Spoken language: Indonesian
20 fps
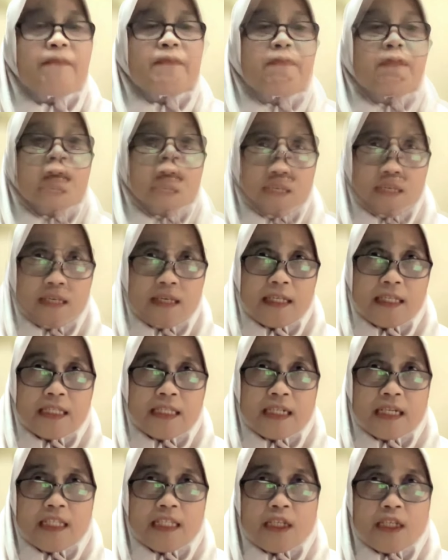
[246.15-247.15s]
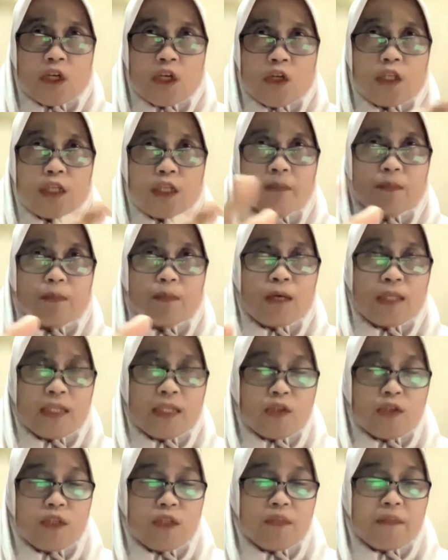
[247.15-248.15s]
Uh, istilahnya kalau dibuat
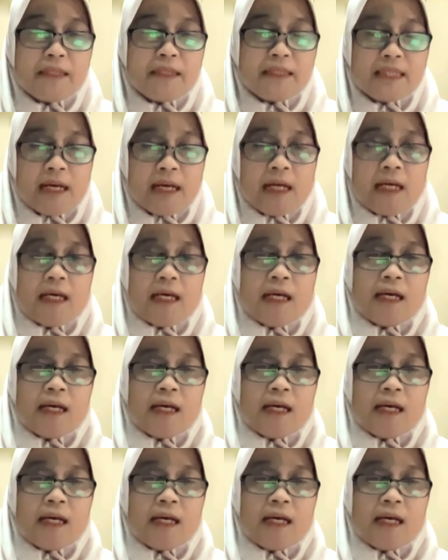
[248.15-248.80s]
atau dimasak